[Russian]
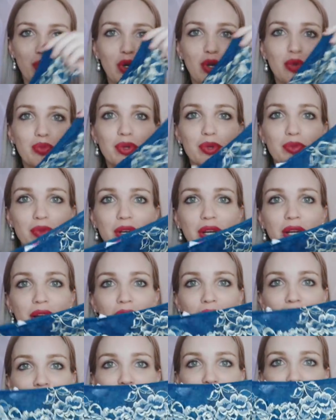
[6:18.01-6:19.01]
Мой любимый
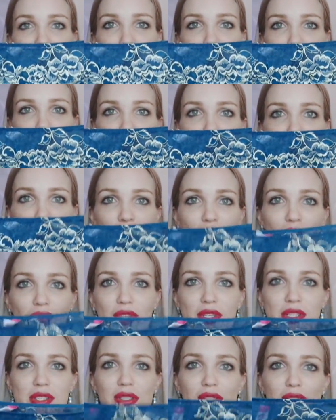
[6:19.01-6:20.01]
его еще не
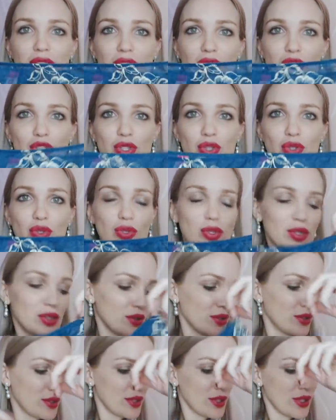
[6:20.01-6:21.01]
видел, так что
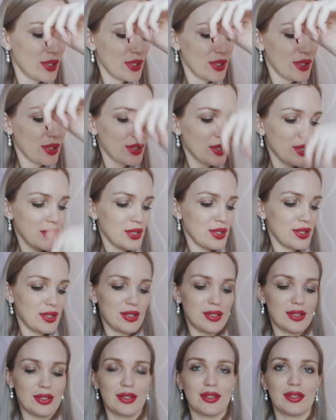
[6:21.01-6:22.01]

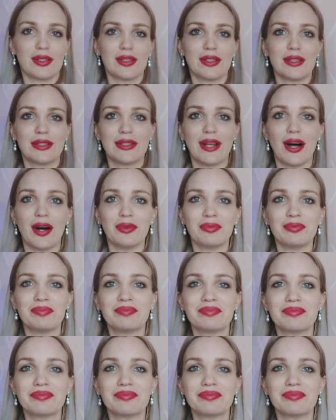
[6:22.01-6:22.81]
э, да,